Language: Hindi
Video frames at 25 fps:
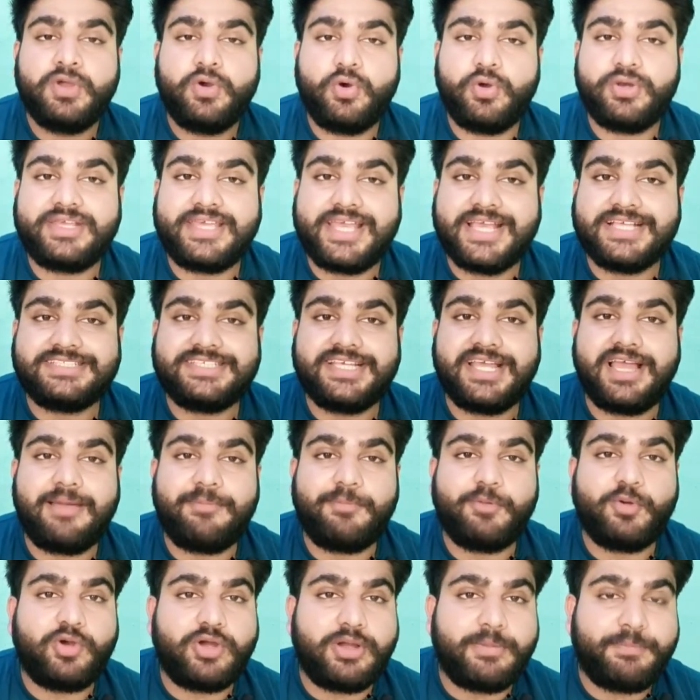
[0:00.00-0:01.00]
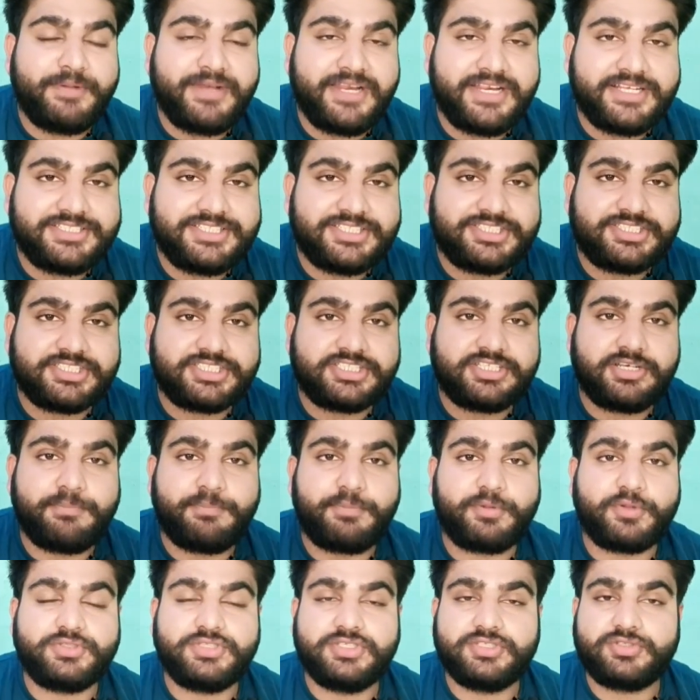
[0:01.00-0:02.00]
और कैसे आप लोग अपने रजिस्ट्रेशन
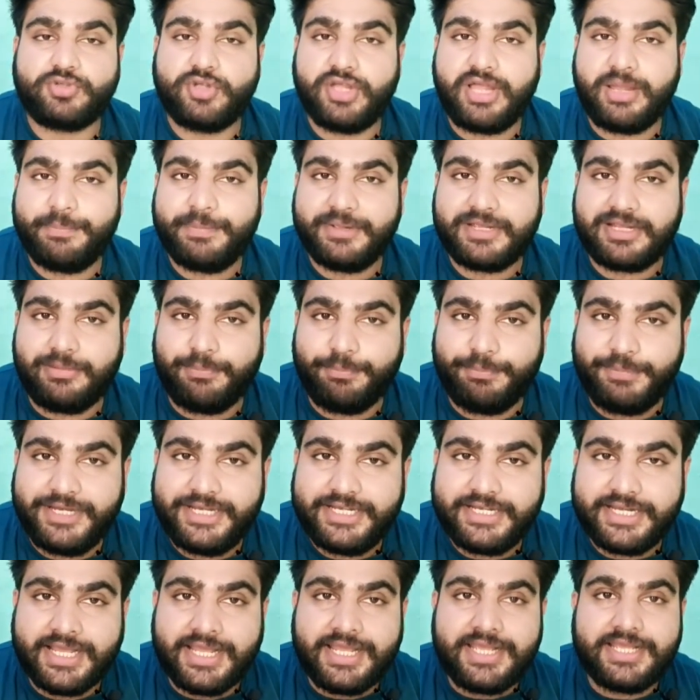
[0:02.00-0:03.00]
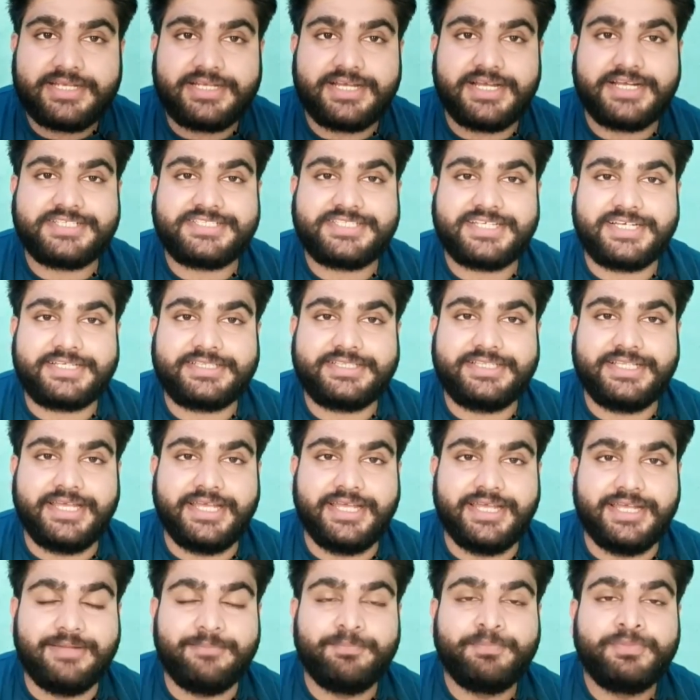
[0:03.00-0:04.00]
प्रोसेस को यहाँ पे कंप्लीट कर सकते
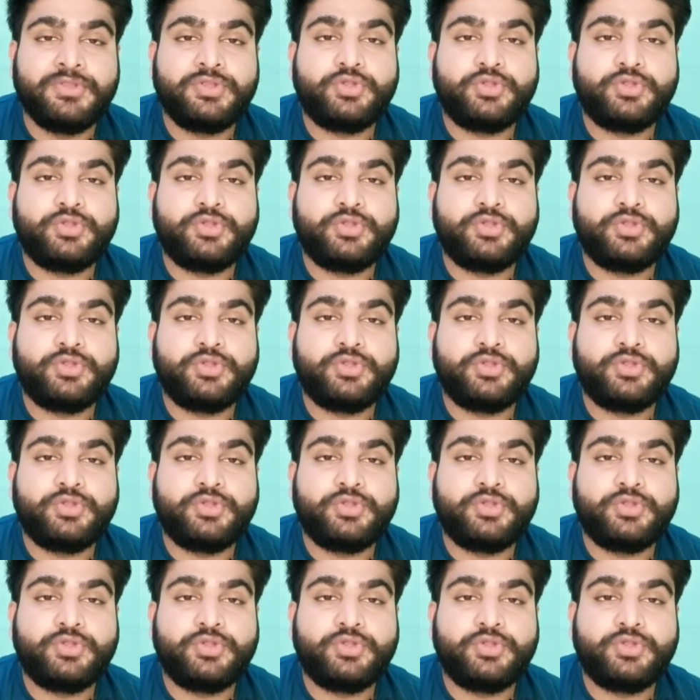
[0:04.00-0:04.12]
हैं